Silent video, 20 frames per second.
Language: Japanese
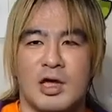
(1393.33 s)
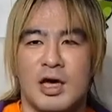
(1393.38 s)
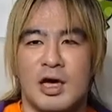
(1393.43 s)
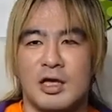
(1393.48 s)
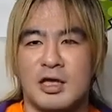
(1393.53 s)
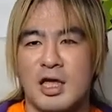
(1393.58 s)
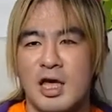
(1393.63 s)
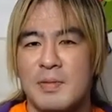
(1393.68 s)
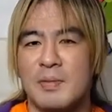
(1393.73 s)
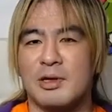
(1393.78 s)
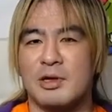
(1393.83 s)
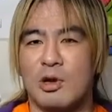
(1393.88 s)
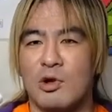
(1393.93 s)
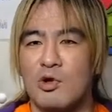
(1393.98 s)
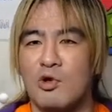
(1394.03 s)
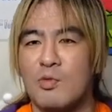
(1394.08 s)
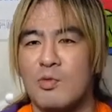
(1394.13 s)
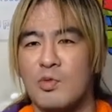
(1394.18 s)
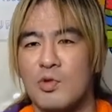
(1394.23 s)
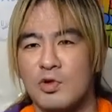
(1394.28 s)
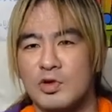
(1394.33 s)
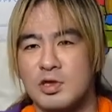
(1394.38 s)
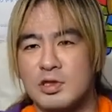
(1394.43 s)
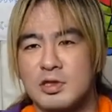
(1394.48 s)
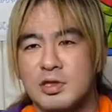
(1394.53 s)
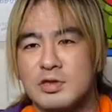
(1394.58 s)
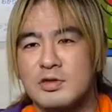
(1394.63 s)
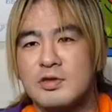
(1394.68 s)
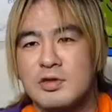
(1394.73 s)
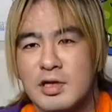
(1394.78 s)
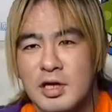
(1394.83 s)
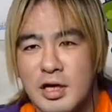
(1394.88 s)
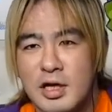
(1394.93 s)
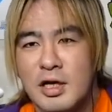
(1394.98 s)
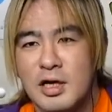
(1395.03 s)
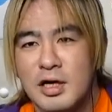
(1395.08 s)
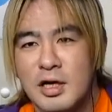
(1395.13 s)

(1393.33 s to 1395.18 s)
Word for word: でテーマ「ドラゴンボール」だったんですよね。